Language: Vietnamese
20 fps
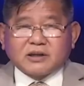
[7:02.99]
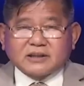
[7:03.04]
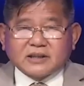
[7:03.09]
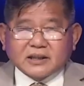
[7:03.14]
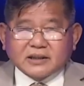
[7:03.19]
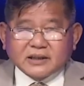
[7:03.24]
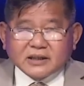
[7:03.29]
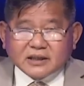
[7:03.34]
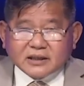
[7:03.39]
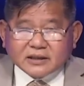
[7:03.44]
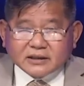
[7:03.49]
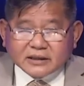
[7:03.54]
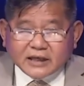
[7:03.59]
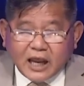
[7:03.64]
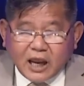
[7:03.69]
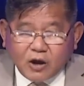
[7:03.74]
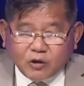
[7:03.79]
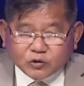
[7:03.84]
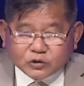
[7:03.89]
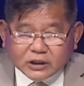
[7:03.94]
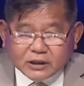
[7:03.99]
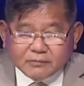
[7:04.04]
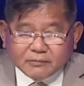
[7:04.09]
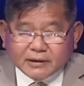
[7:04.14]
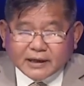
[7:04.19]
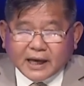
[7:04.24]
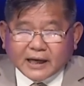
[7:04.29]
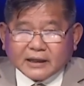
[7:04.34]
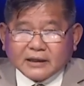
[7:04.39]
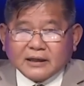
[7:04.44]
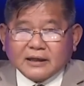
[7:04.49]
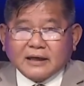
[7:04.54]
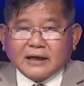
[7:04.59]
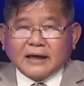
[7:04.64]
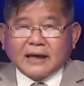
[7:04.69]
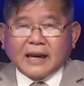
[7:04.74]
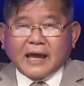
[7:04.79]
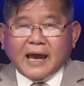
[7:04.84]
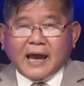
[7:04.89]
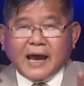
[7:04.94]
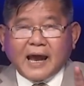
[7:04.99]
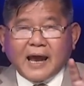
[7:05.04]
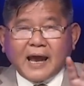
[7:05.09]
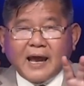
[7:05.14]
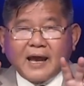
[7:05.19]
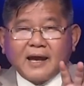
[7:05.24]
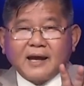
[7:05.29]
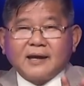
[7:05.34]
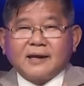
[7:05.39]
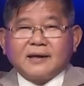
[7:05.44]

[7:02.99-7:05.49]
DeSantis đều tìm cách là